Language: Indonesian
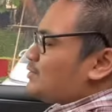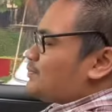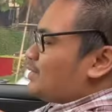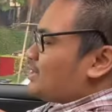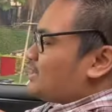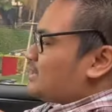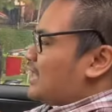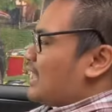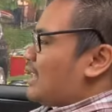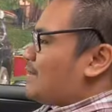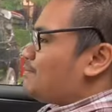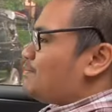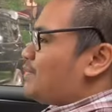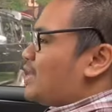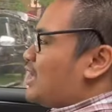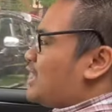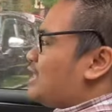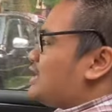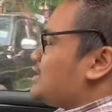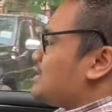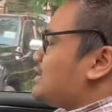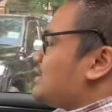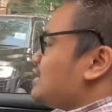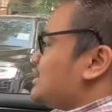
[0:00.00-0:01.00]
seperti
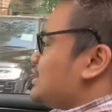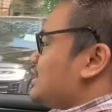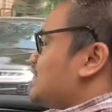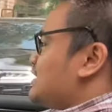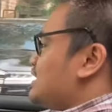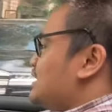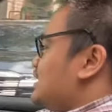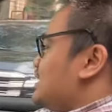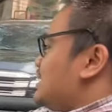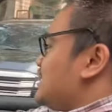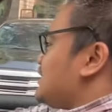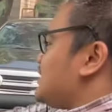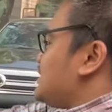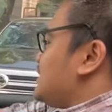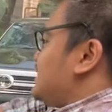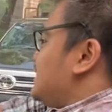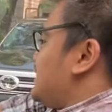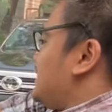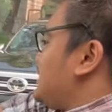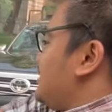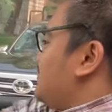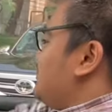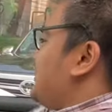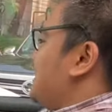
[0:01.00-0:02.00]
apa uh,
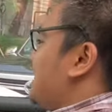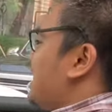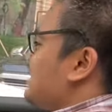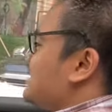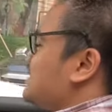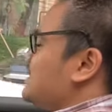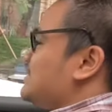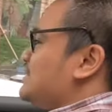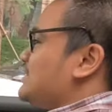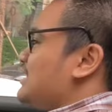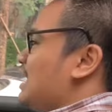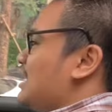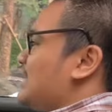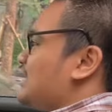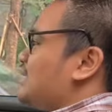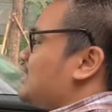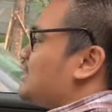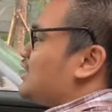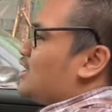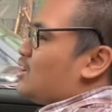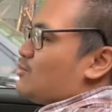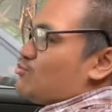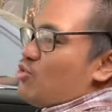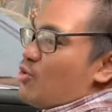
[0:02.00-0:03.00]
kelebihan dari
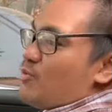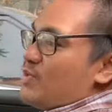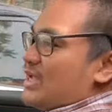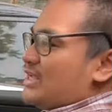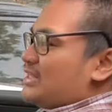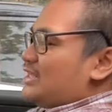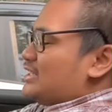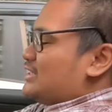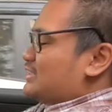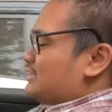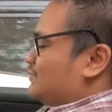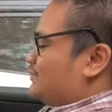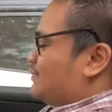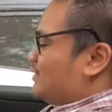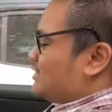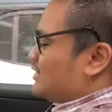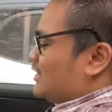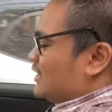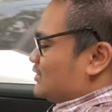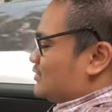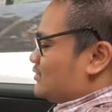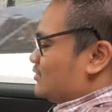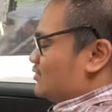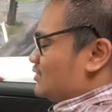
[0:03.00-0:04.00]
mobil ini
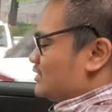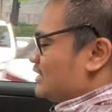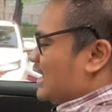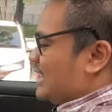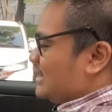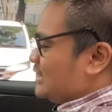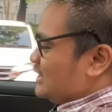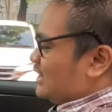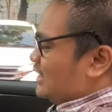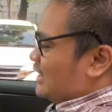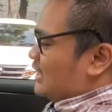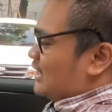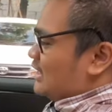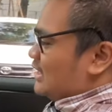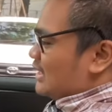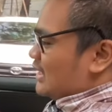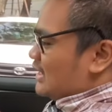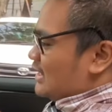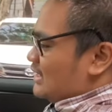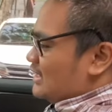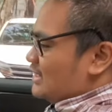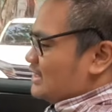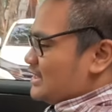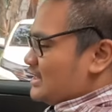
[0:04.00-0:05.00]
seperti itu dan
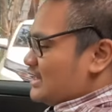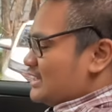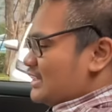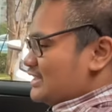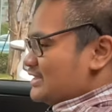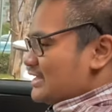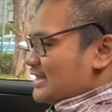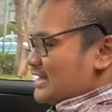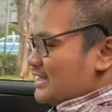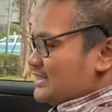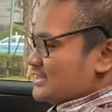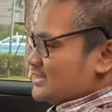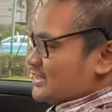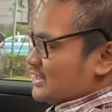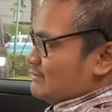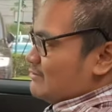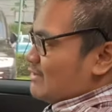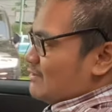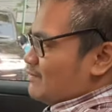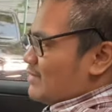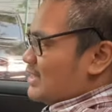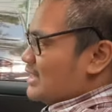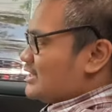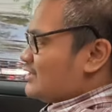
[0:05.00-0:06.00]
uh, kita lihat di sini
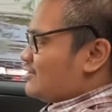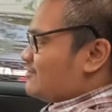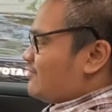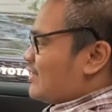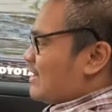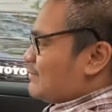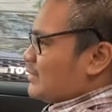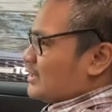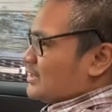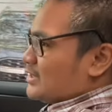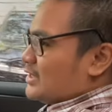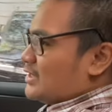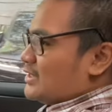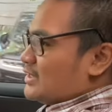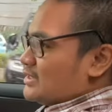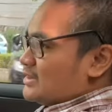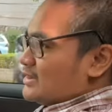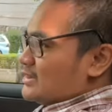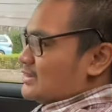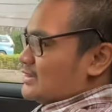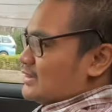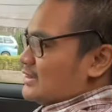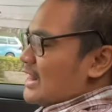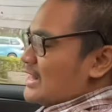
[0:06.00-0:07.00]
memang vibe ini
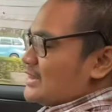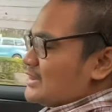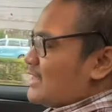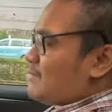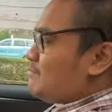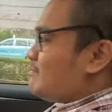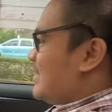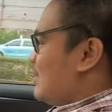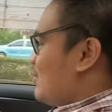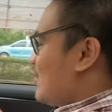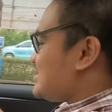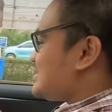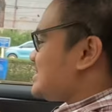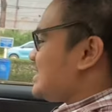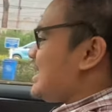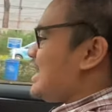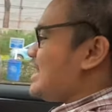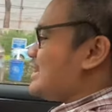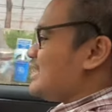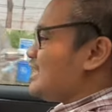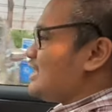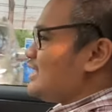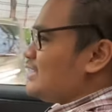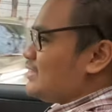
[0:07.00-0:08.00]
kelihatan mewah
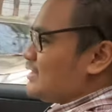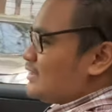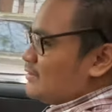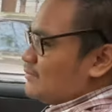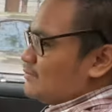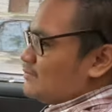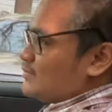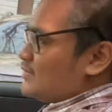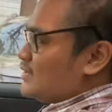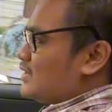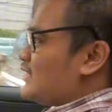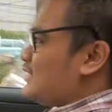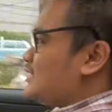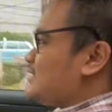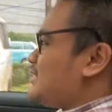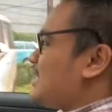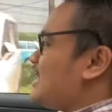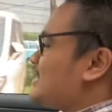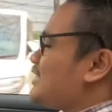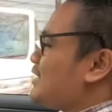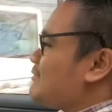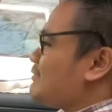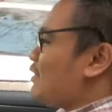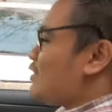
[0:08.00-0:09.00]
sekali
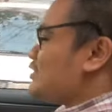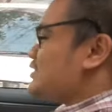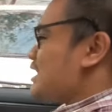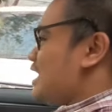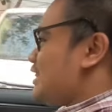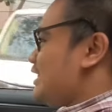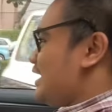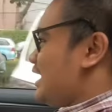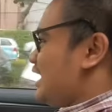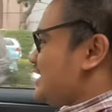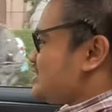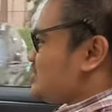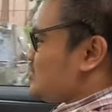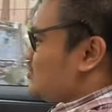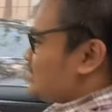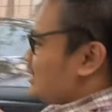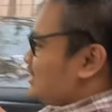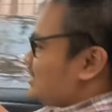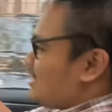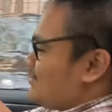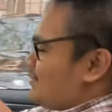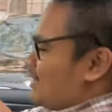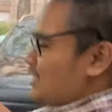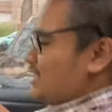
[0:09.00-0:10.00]
kelihatan mewah sekali khas
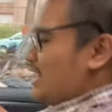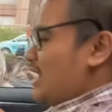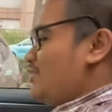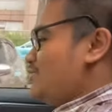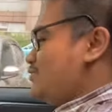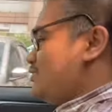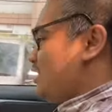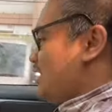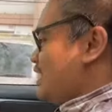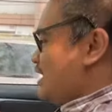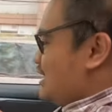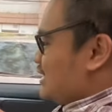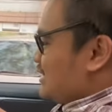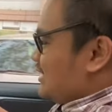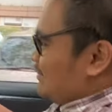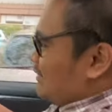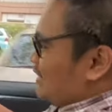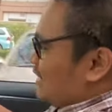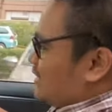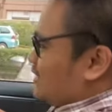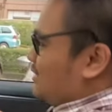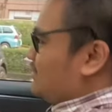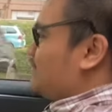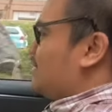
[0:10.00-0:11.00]
Hyundai zaman now di
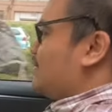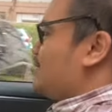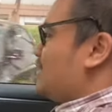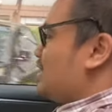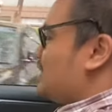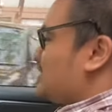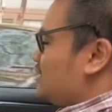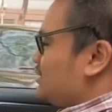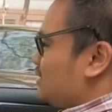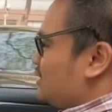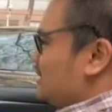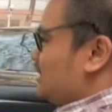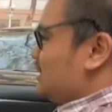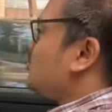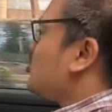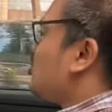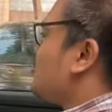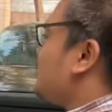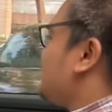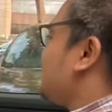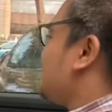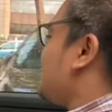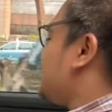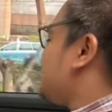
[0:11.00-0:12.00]
mana ini memang uh,
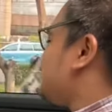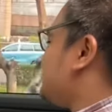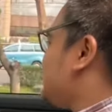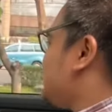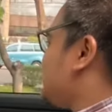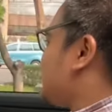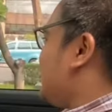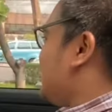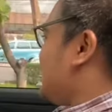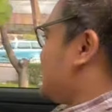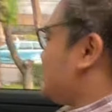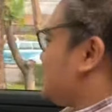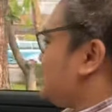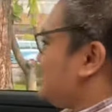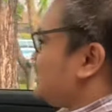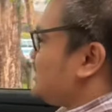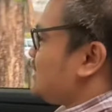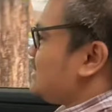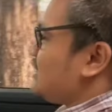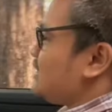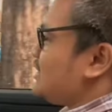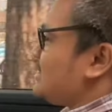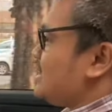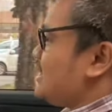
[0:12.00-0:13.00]
dominasi
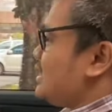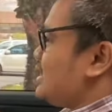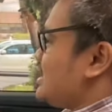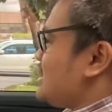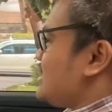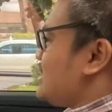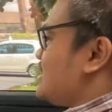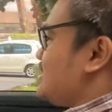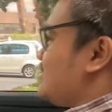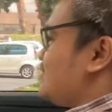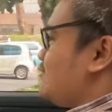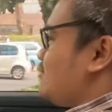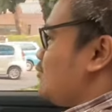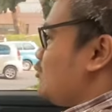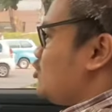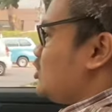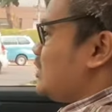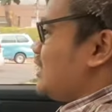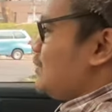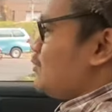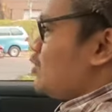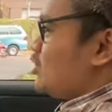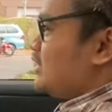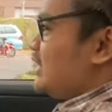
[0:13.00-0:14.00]
dari
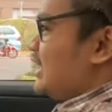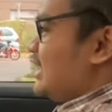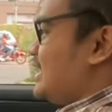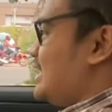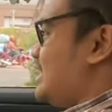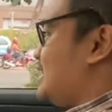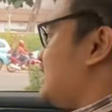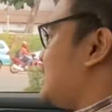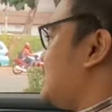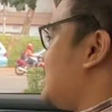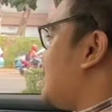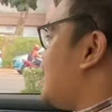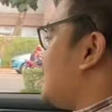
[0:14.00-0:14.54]
model-model